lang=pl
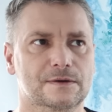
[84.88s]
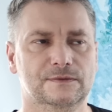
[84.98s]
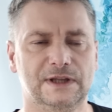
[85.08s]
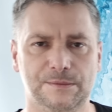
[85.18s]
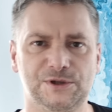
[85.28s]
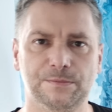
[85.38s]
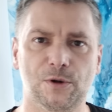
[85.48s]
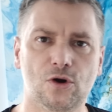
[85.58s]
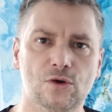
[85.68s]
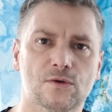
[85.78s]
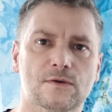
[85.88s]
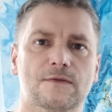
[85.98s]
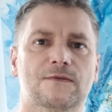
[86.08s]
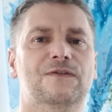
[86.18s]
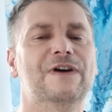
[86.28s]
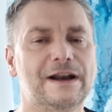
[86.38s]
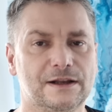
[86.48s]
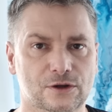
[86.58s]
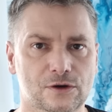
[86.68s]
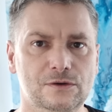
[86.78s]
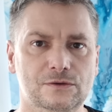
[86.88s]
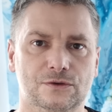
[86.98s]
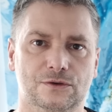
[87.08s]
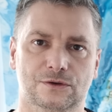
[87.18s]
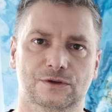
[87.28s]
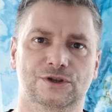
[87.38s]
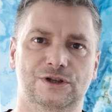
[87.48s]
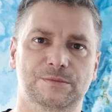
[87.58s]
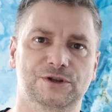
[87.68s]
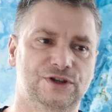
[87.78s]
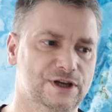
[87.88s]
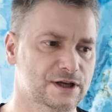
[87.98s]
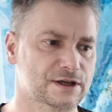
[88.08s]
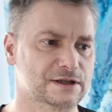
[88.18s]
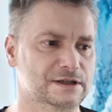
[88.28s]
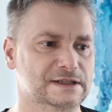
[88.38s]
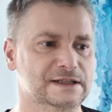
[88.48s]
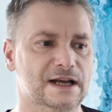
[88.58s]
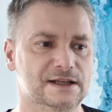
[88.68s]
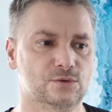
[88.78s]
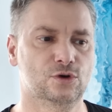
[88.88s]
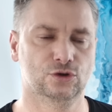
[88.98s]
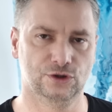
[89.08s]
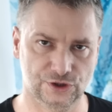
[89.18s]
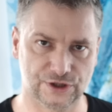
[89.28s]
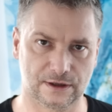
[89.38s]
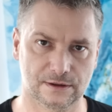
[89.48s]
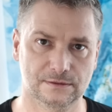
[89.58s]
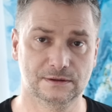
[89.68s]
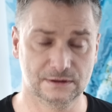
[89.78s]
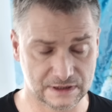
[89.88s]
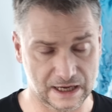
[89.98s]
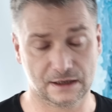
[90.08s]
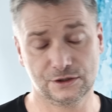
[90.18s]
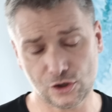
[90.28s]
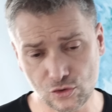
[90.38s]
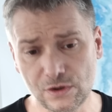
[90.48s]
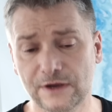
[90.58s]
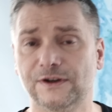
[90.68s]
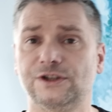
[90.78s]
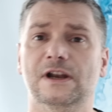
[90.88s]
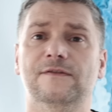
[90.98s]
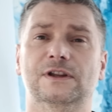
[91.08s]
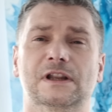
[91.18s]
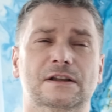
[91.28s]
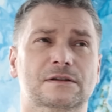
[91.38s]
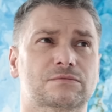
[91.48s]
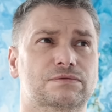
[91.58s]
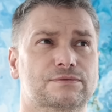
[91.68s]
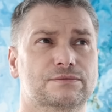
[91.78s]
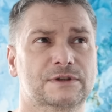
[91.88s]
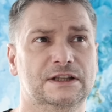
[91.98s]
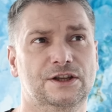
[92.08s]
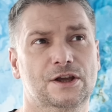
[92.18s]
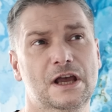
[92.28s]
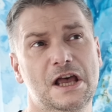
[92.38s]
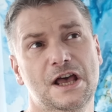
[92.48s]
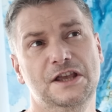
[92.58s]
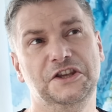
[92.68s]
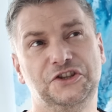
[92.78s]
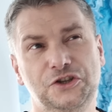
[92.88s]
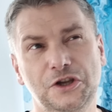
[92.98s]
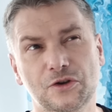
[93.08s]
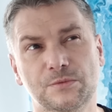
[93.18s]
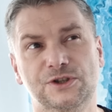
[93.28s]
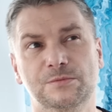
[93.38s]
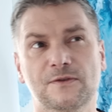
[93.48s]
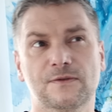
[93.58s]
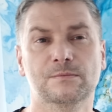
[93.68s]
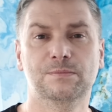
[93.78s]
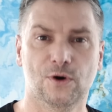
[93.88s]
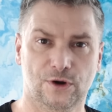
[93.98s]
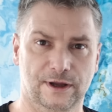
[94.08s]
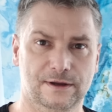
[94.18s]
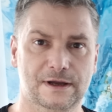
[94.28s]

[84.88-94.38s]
w takim przedpokoju warto, żeby się znalazł chodniczek. Tak, szczególnie właśnie nawet na, na tę jesienną, zimową porę.